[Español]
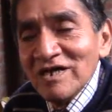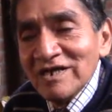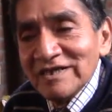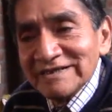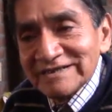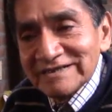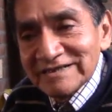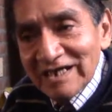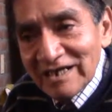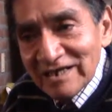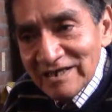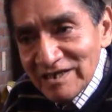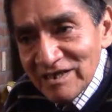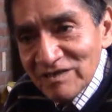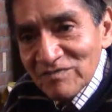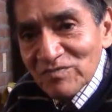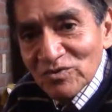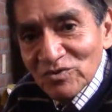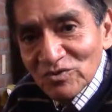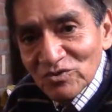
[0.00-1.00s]

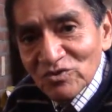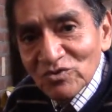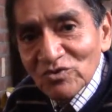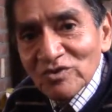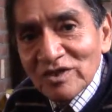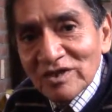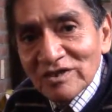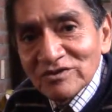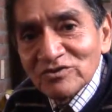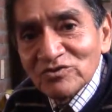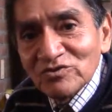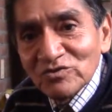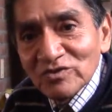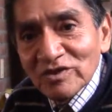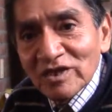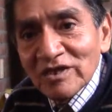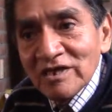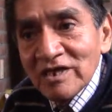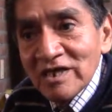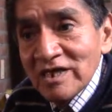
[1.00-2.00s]
salir por toda la
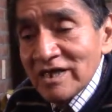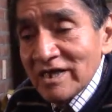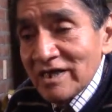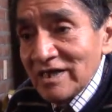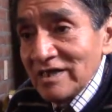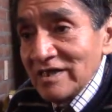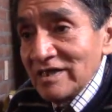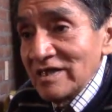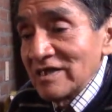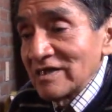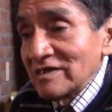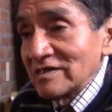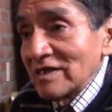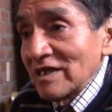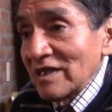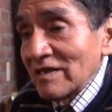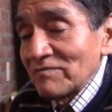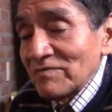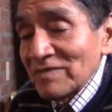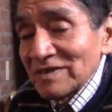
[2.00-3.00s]
ciudad. El día
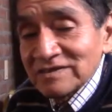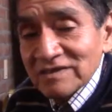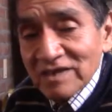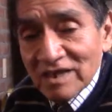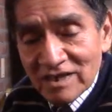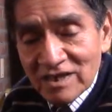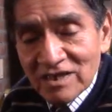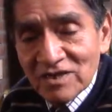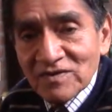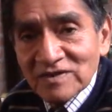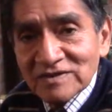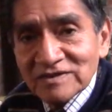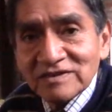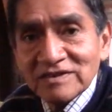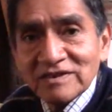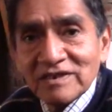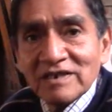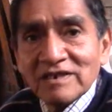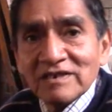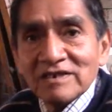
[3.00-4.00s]
del pasaje va a
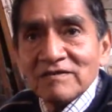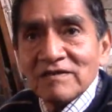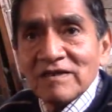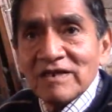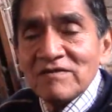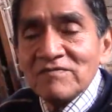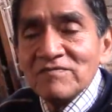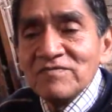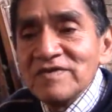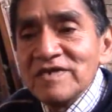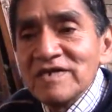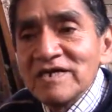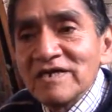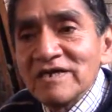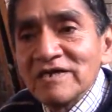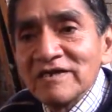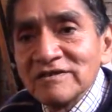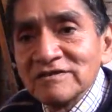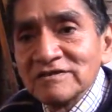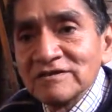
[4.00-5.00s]
ser el, el
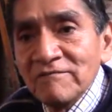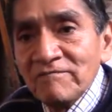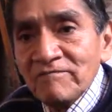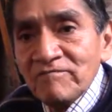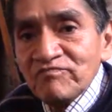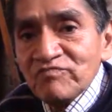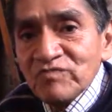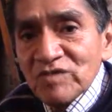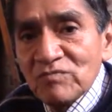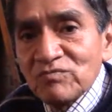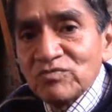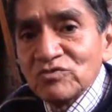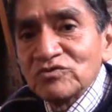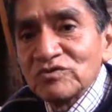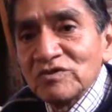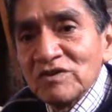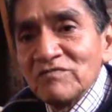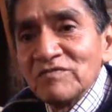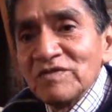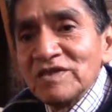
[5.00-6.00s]
viernes y
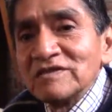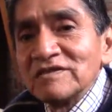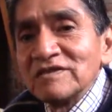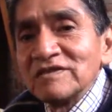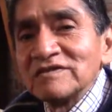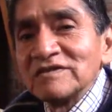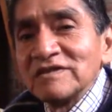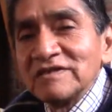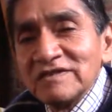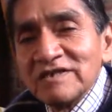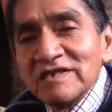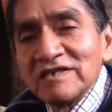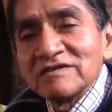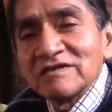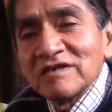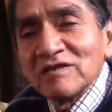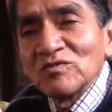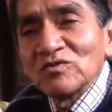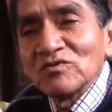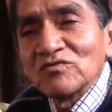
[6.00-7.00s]
posiblemente ese día
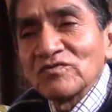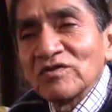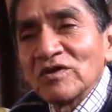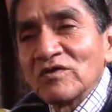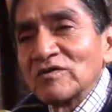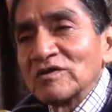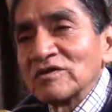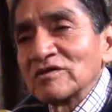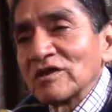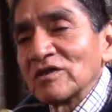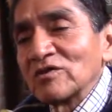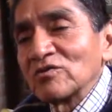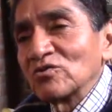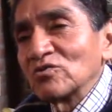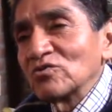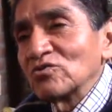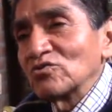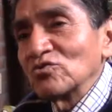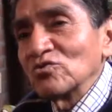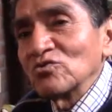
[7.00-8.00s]
estemos
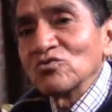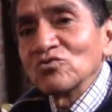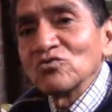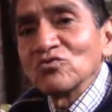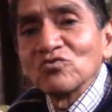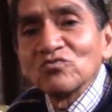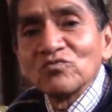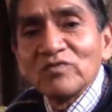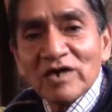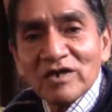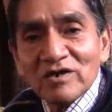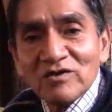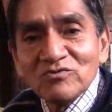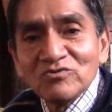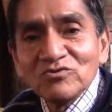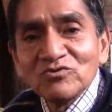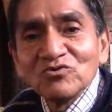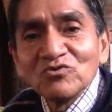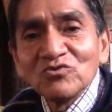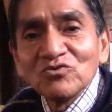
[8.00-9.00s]
frecuentando todos los
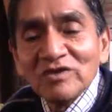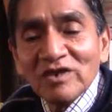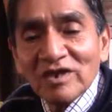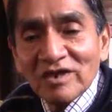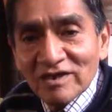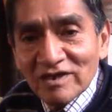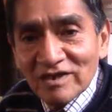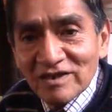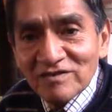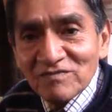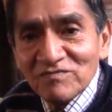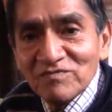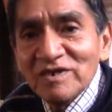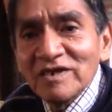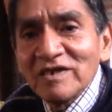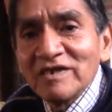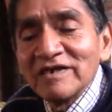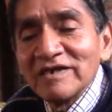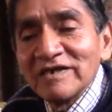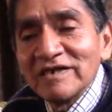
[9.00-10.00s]
barrios, todas las calles,
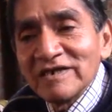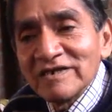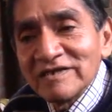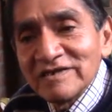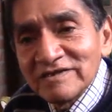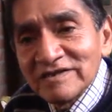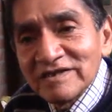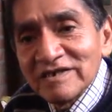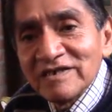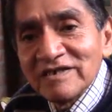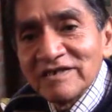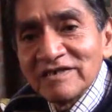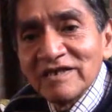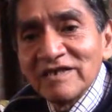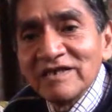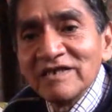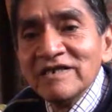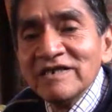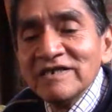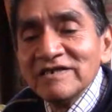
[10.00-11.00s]
para que nadie se
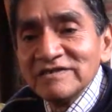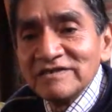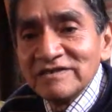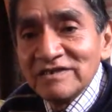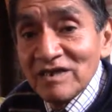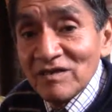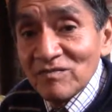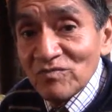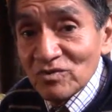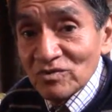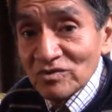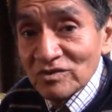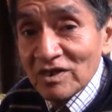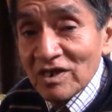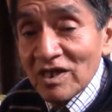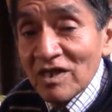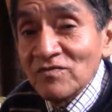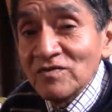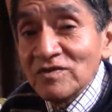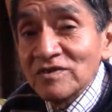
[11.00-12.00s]
quede sin
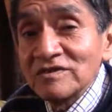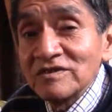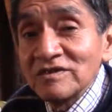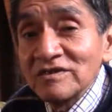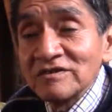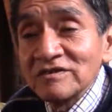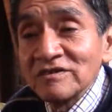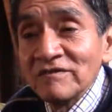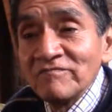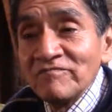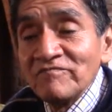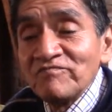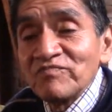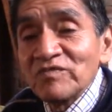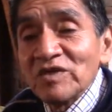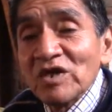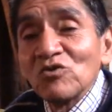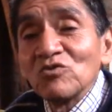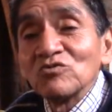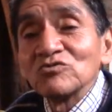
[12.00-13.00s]
aportar. A veces
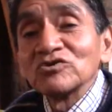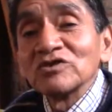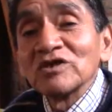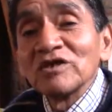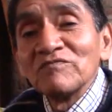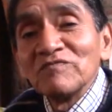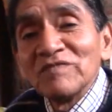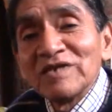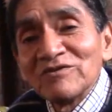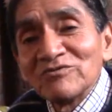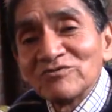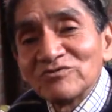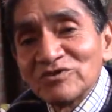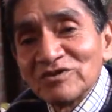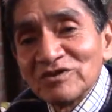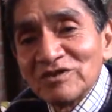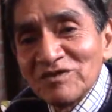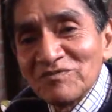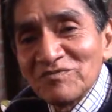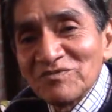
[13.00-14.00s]
los que menos
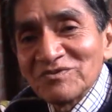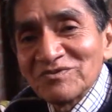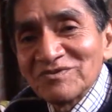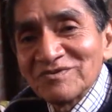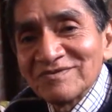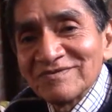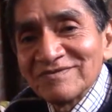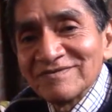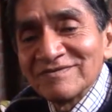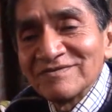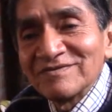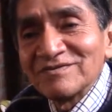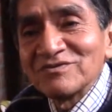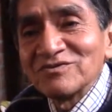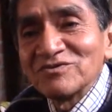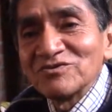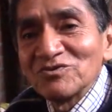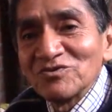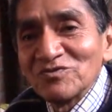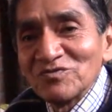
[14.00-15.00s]
tenemos
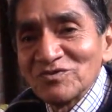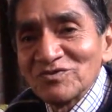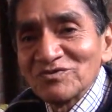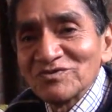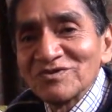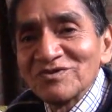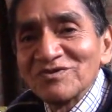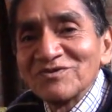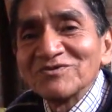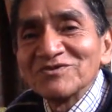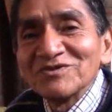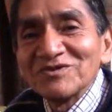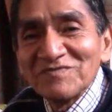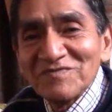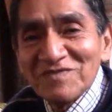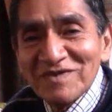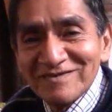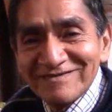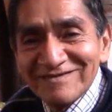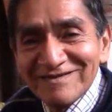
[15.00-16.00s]
somos los que
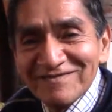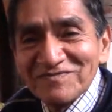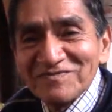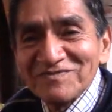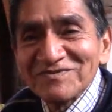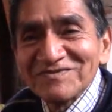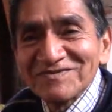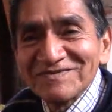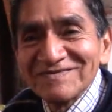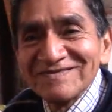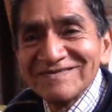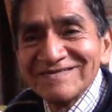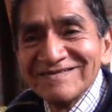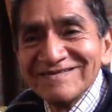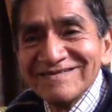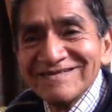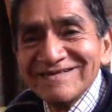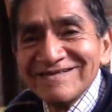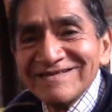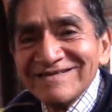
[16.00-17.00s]
más damos.
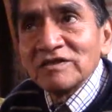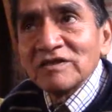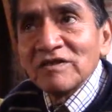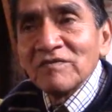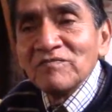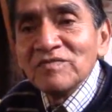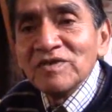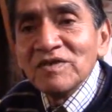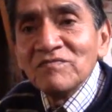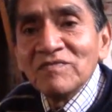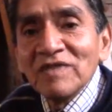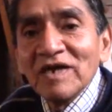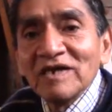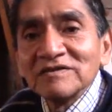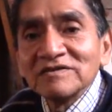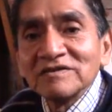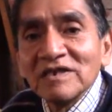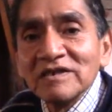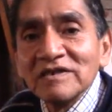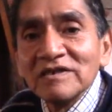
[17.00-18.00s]
También van a
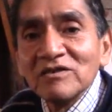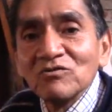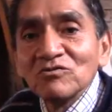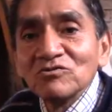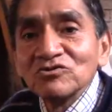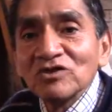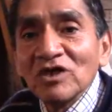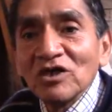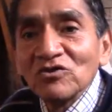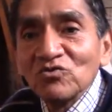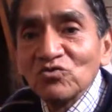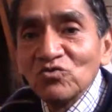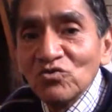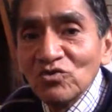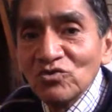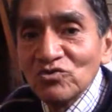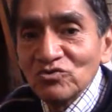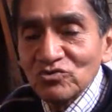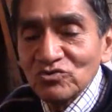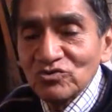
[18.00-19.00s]
salir los
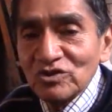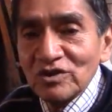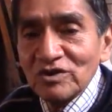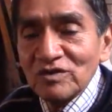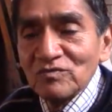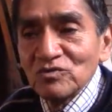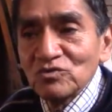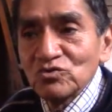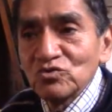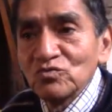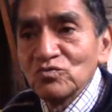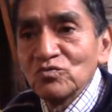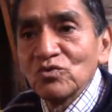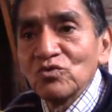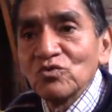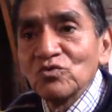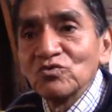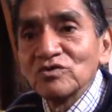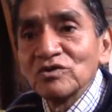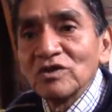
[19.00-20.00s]
adultos, tenemos un
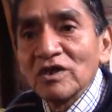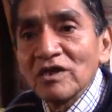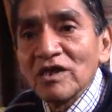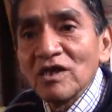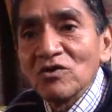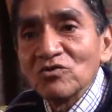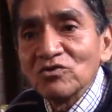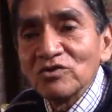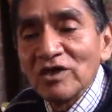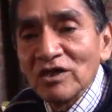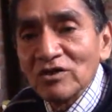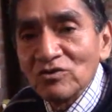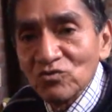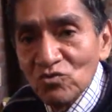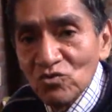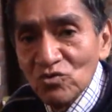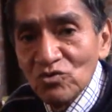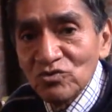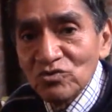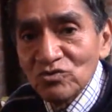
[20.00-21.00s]
voluntariado de
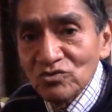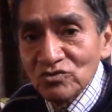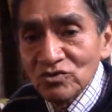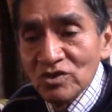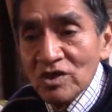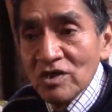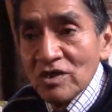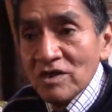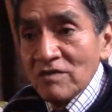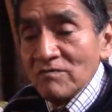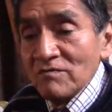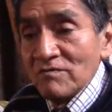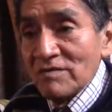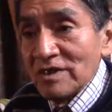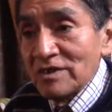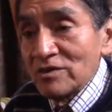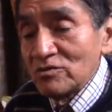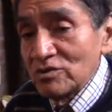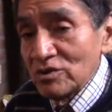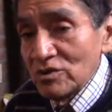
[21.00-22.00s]
adultos,
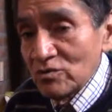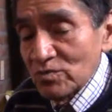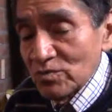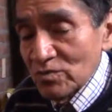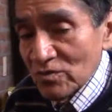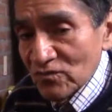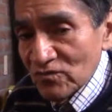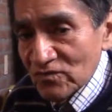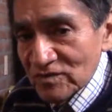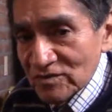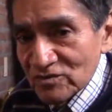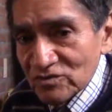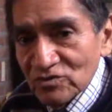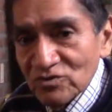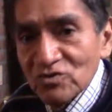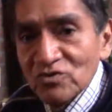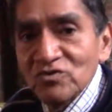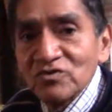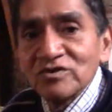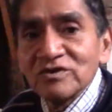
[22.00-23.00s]
varios de ellos
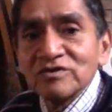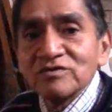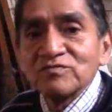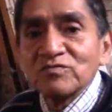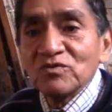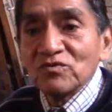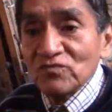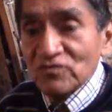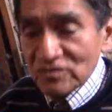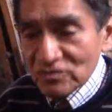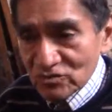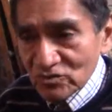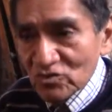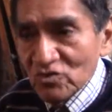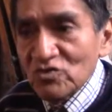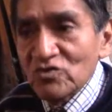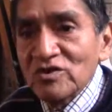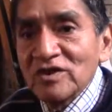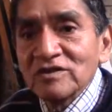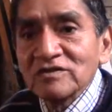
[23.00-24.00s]
profesores,
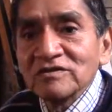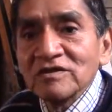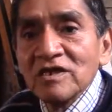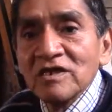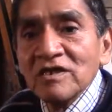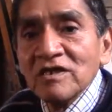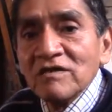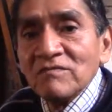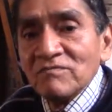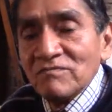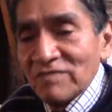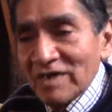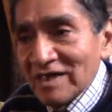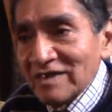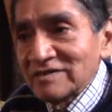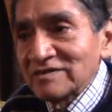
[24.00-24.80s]
profesoras, van a